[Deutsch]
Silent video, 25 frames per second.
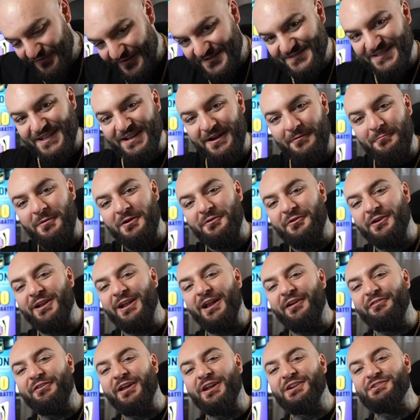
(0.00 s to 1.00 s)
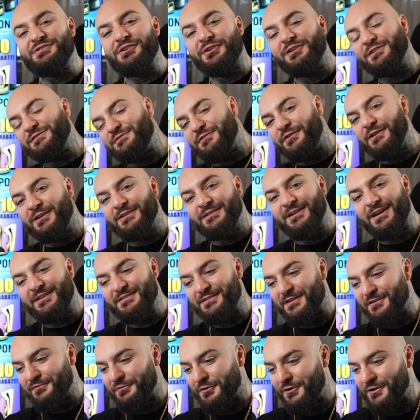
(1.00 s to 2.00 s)
Was geht ab, mein Ringlife Gang? Schön, dass ihr wieder da
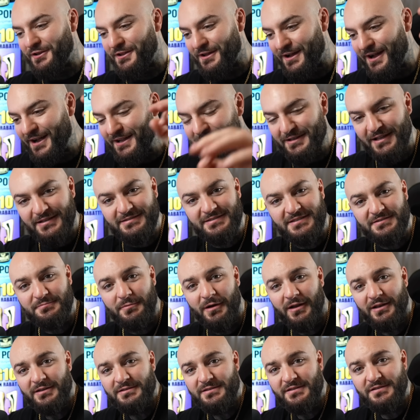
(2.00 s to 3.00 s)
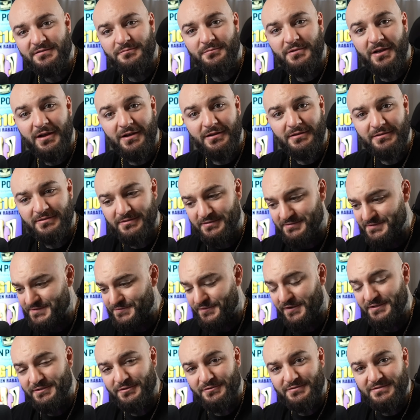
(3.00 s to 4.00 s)
seid, Freunde. Ein letztes Mal in diesem Jahr,
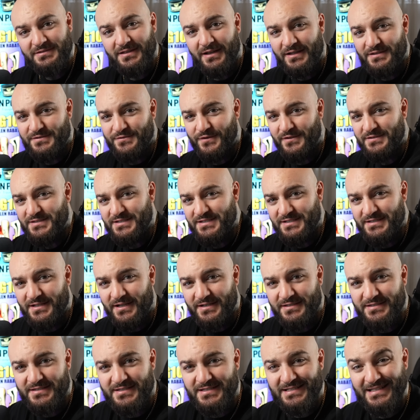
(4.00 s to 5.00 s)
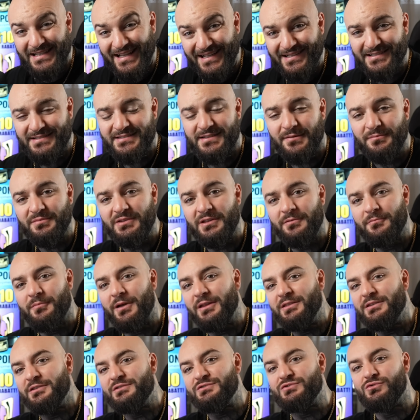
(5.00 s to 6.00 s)
2023, neigt sich langsam dem
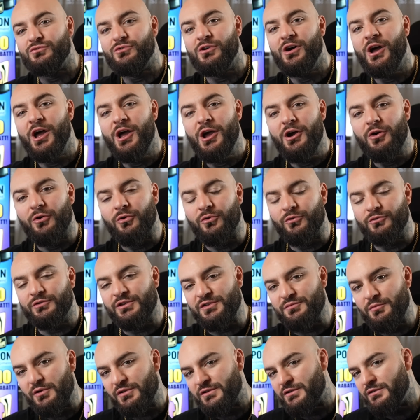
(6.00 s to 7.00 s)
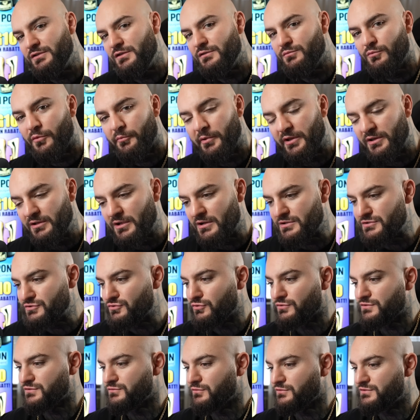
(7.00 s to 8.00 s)
Ende zu und ich möchte diesen Moment ganz
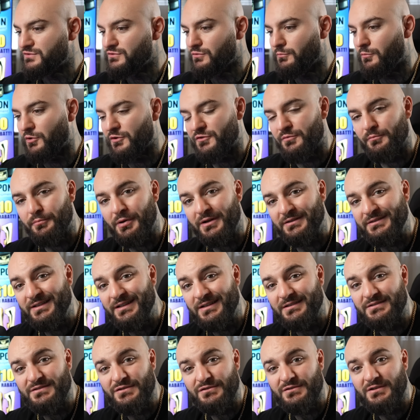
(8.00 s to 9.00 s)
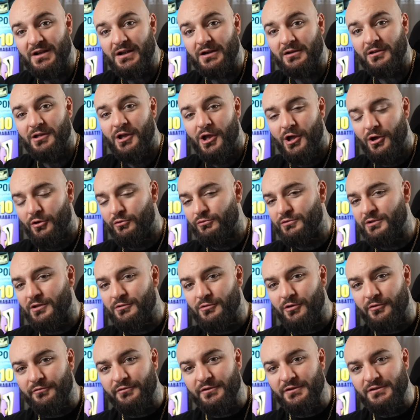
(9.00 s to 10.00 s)
kurz nutzen, um euch ein paar Dinge zu sagen und
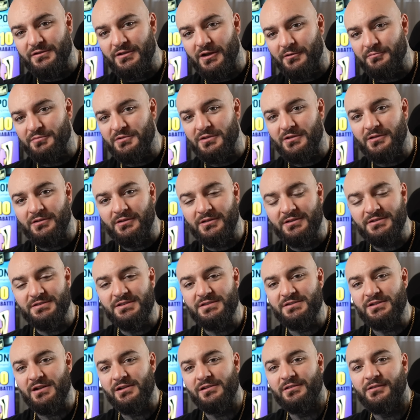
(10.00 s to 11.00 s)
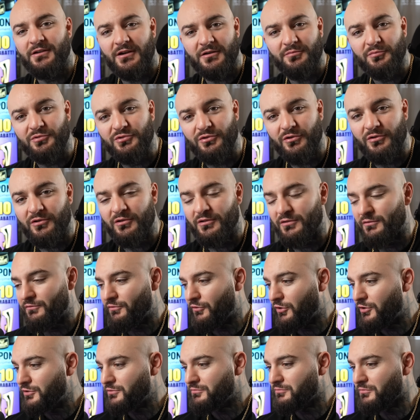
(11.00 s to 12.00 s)
dann hoffe ich, habt ihr einen richtig geilen Tag mit euren
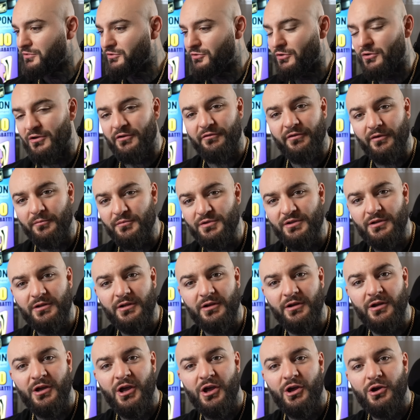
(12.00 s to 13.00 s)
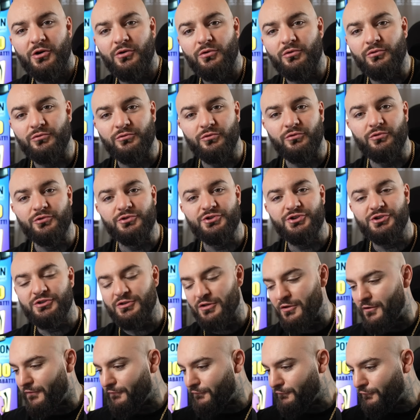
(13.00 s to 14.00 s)
Freunden, mit eurer Familie und
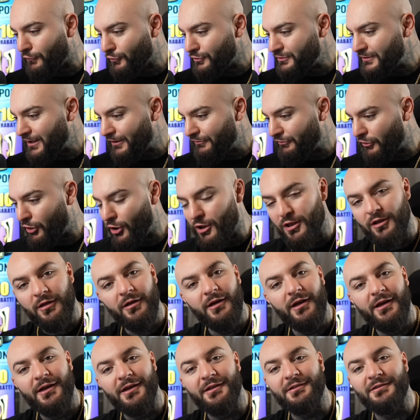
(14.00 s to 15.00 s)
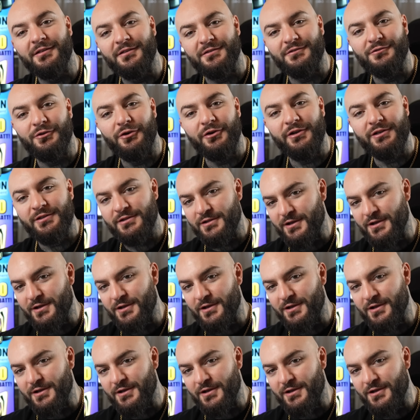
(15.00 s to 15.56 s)
rutscht wundervoll in das neue